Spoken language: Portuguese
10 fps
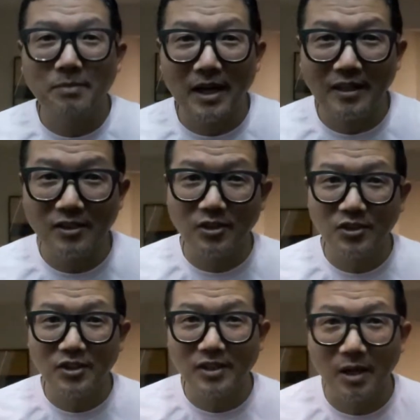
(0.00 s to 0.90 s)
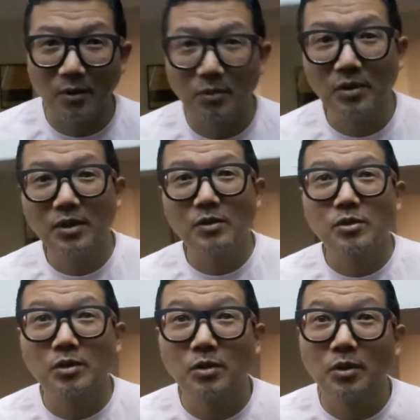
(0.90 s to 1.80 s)
marketing digital. E eu
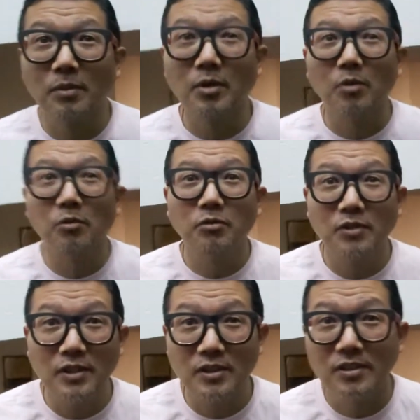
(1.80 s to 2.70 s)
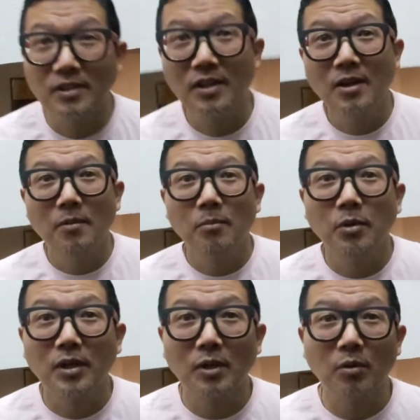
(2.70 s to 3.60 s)
escolhi o nome Confide
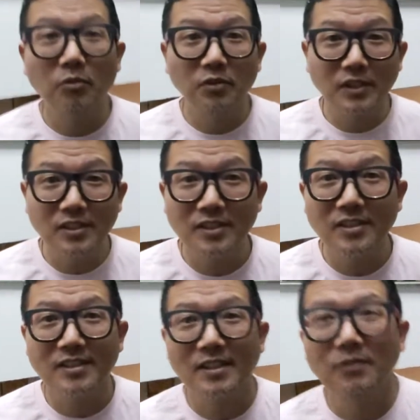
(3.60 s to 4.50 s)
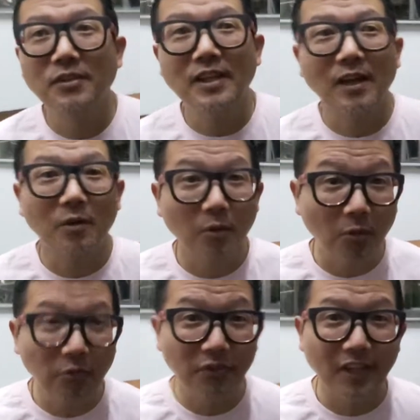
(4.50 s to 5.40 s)
porque Confide significa
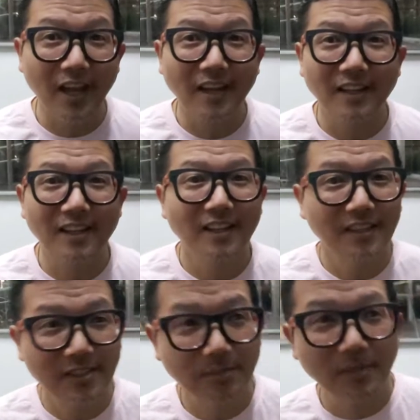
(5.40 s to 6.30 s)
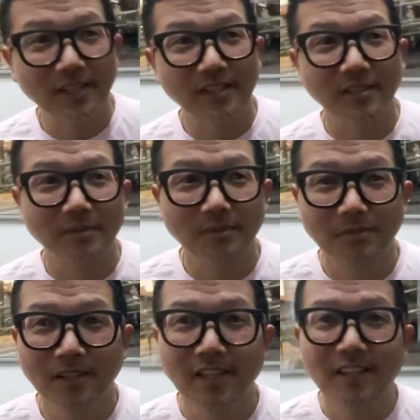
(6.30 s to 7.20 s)
confiar em Esperanto.
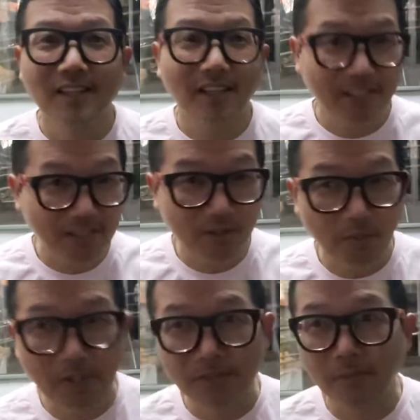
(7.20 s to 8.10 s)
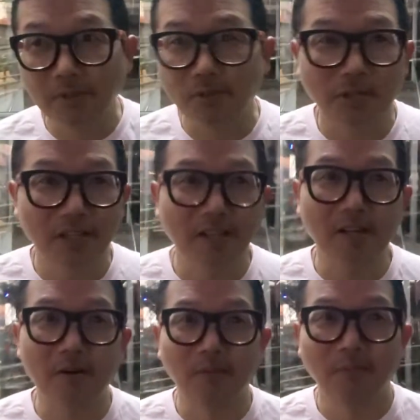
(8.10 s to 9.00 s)
E aqui que começa uma história
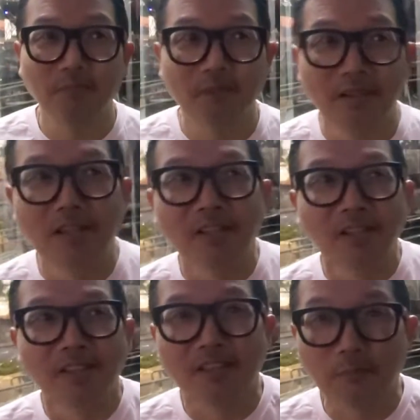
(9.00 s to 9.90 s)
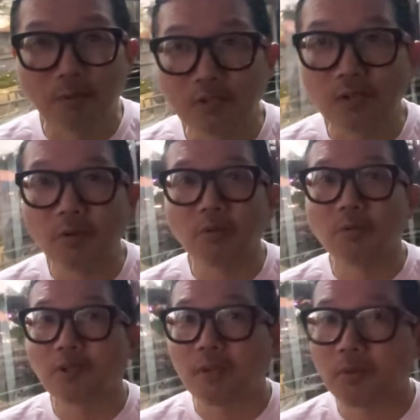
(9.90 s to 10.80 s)
legal. Depois, ao longo
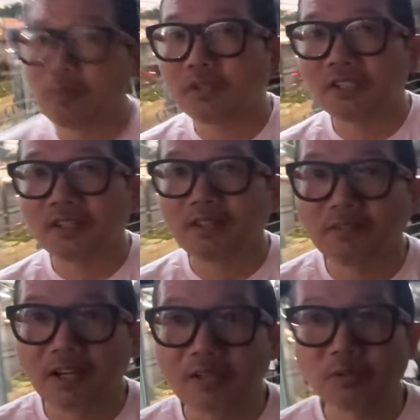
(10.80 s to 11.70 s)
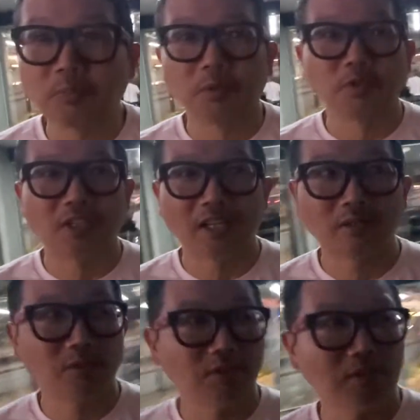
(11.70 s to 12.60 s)
do tempo, eu comecei a ter vários
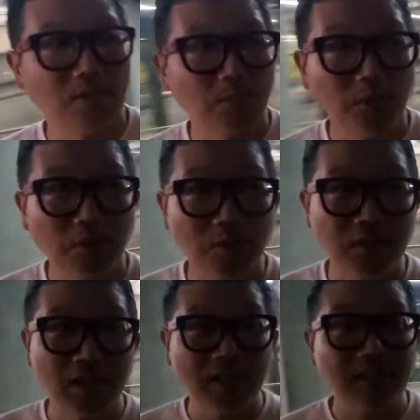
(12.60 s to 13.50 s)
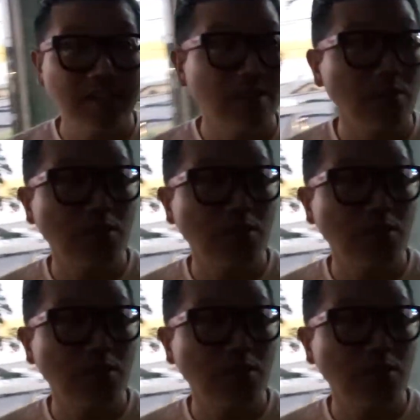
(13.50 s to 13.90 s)
projetos e muitos deles eu